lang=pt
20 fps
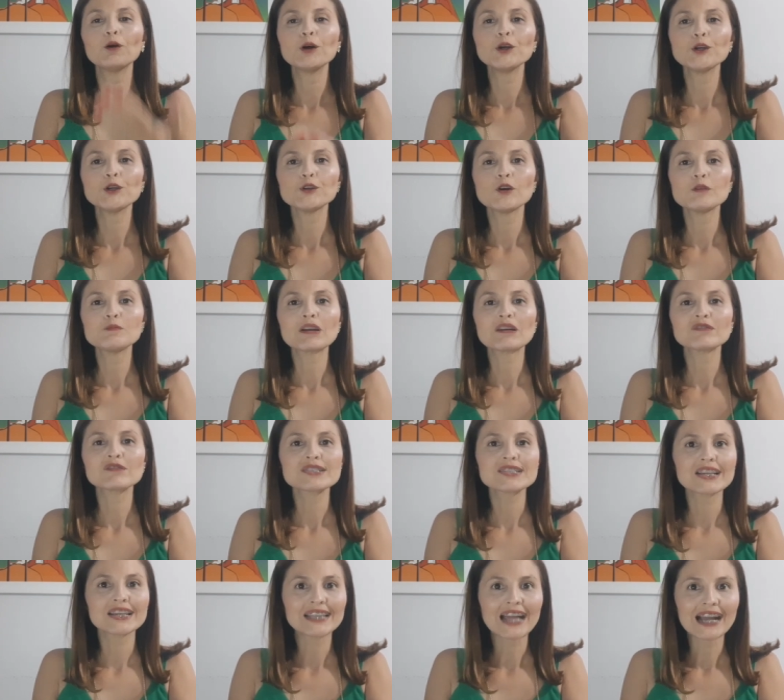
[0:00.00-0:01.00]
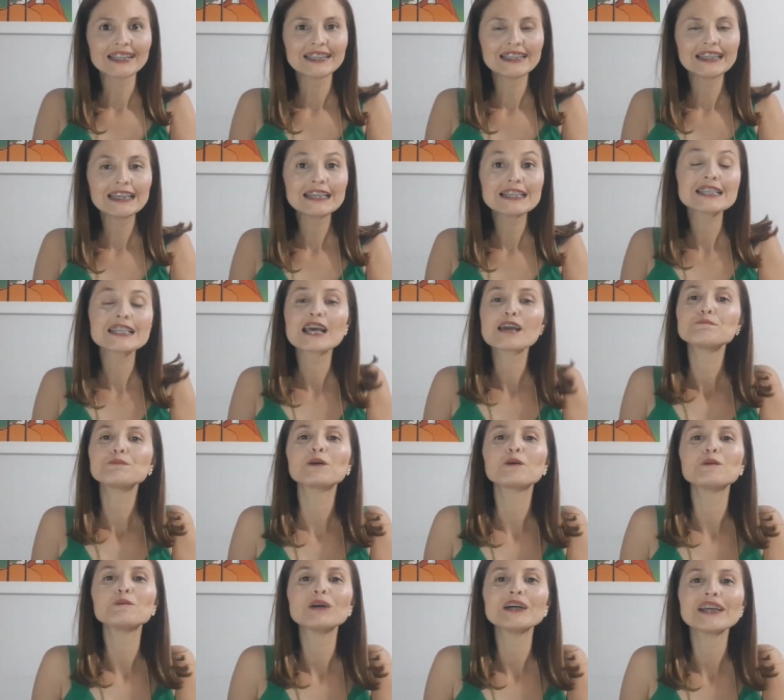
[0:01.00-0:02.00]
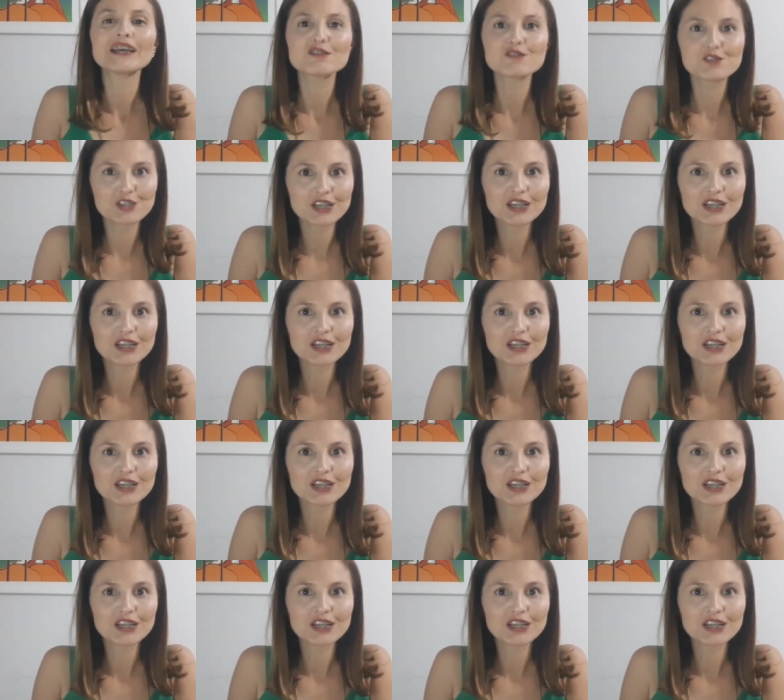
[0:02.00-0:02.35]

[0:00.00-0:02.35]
Oi, oi, oi para você que tá aqui e sempre acompanha as